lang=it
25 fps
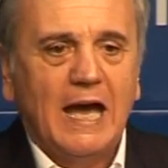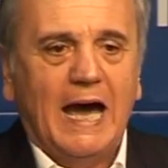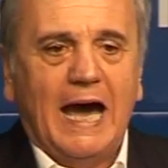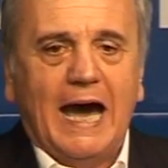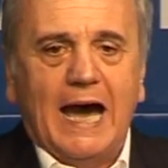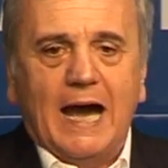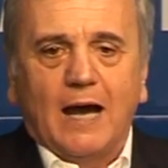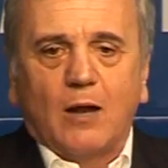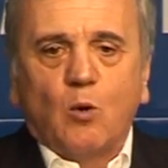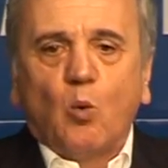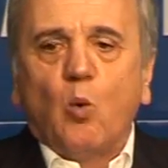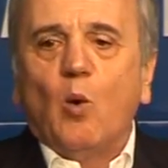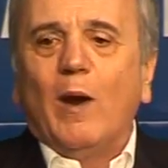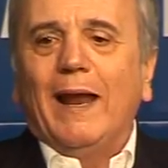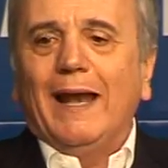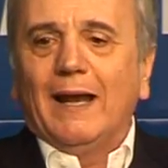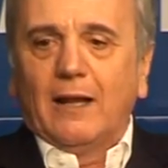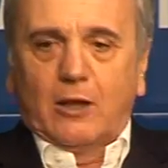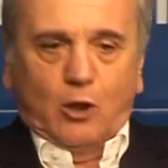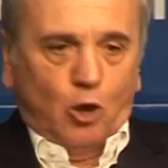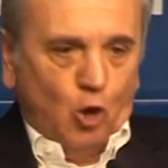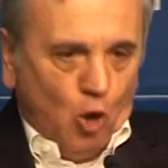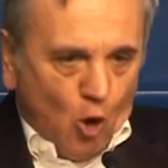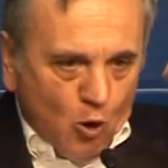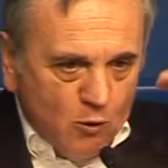a
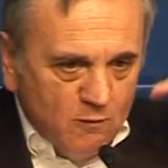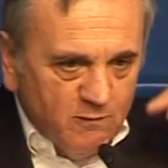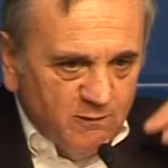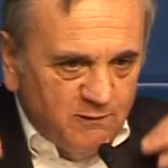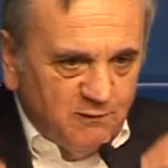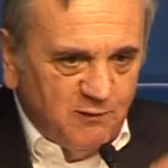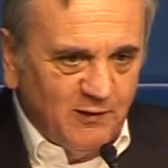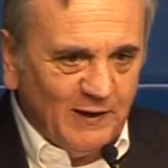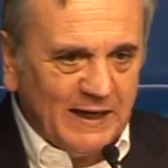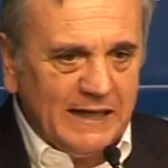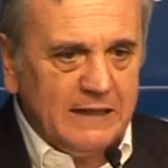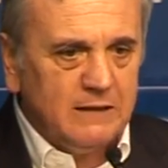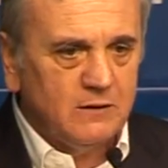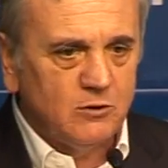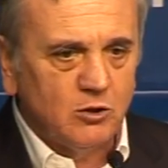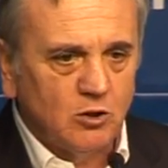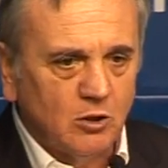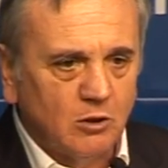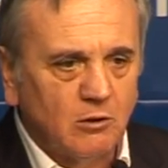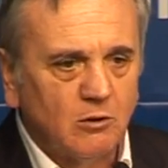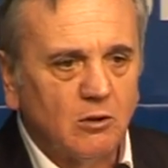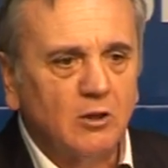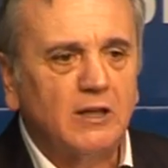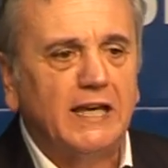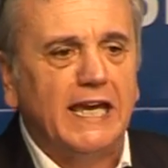quel
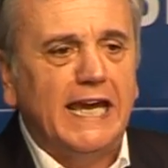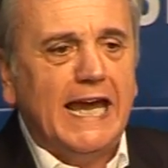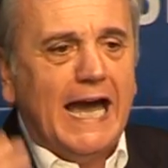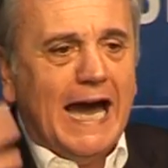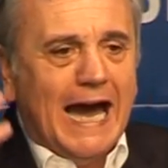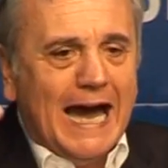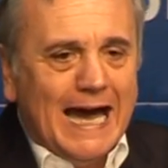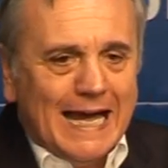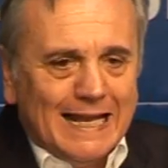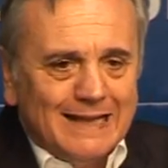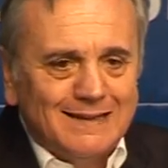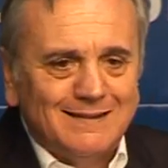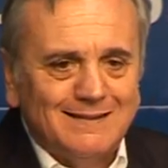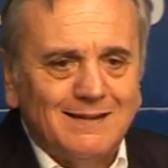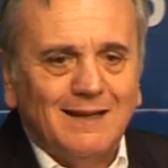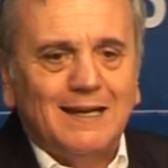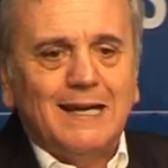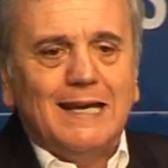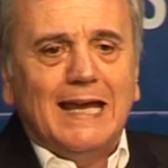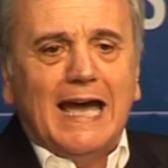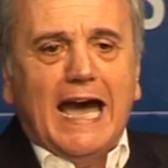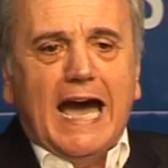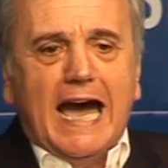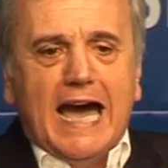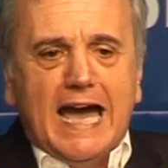conflitto che
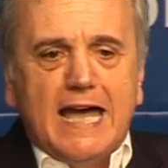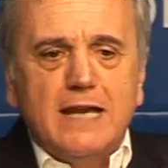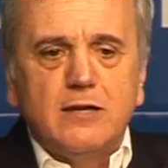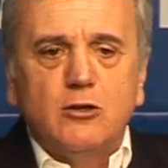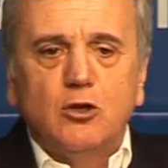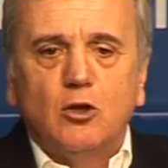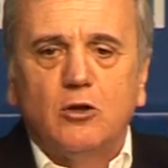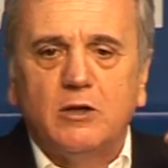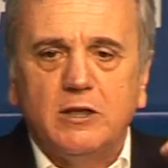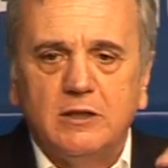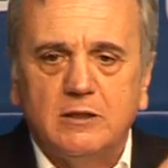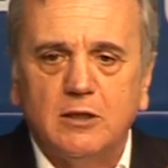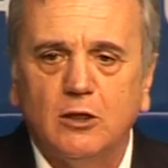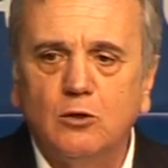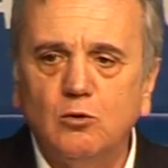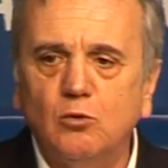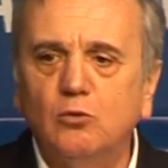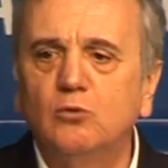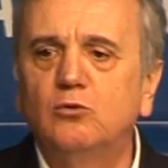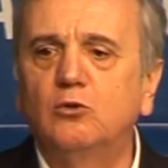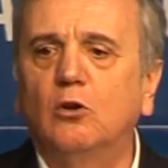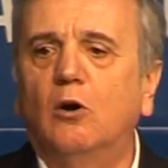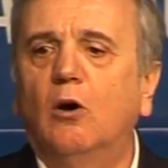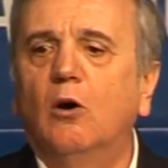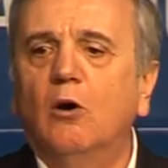altri hanno
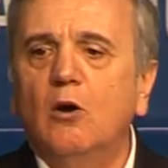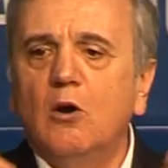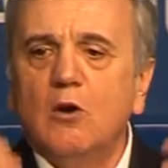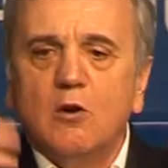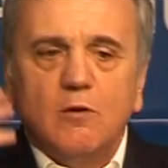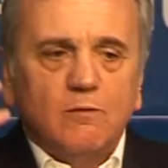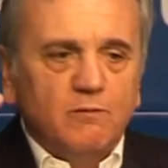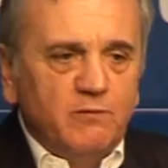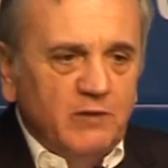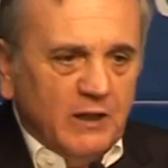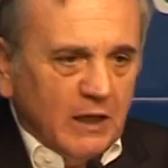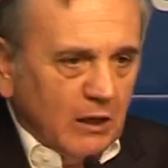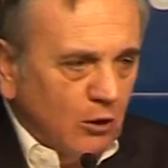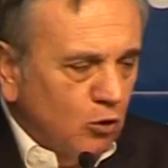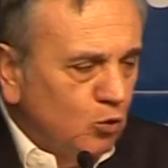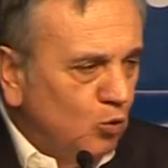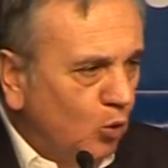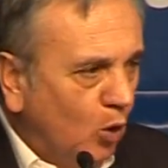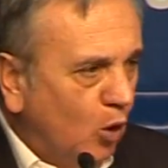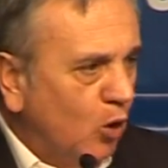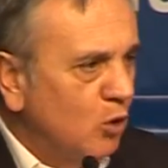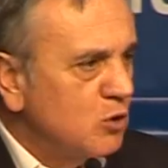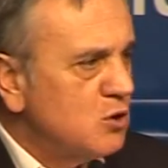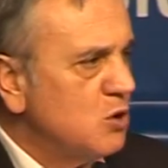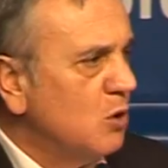ritenuto
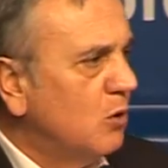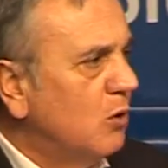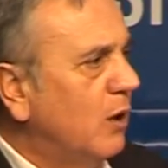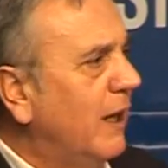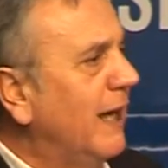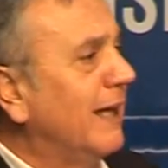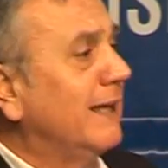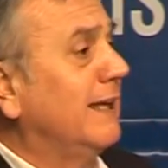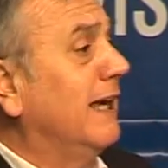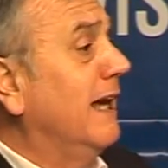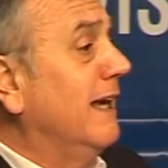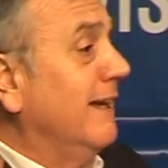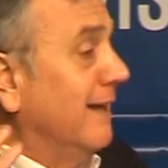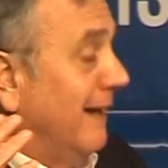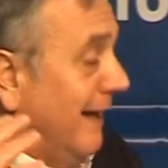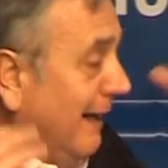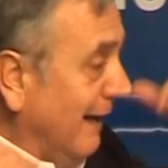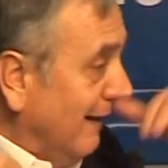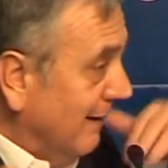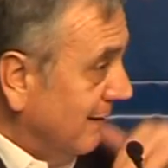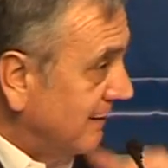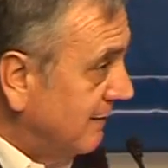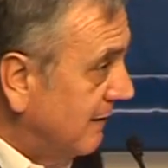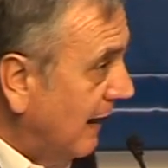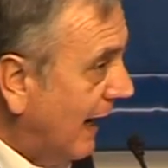virtuoso e che in
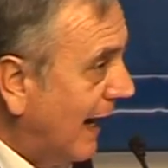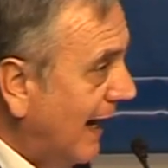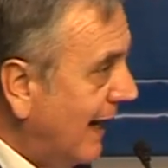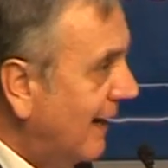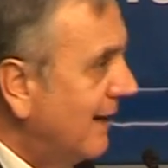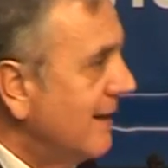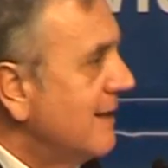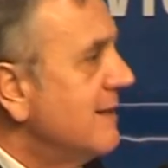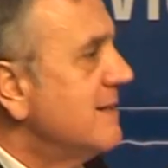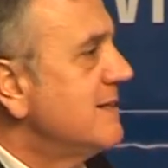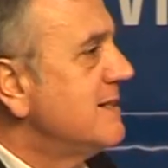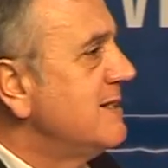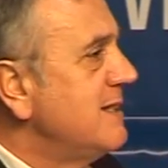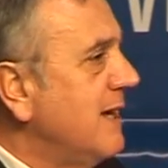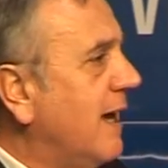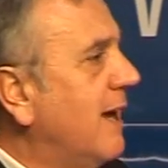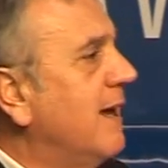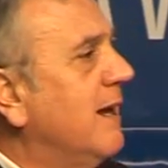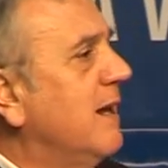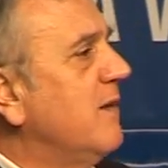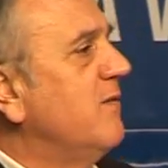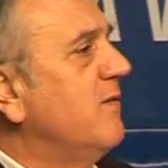realtà si è